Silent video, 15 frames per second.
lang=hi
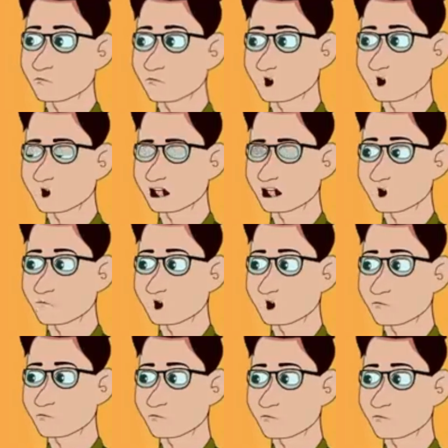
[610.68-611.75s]
क्या हुआ माँ
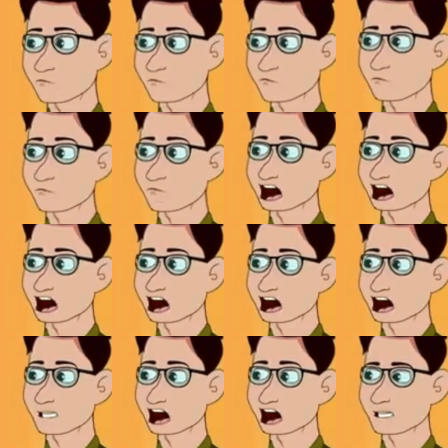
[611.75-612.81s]
कहाँ
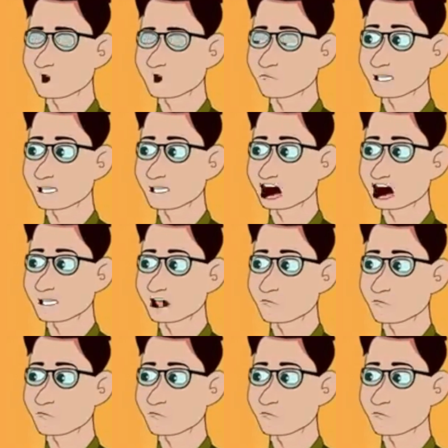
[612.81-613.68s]
लेकर गई थी आप शीतल को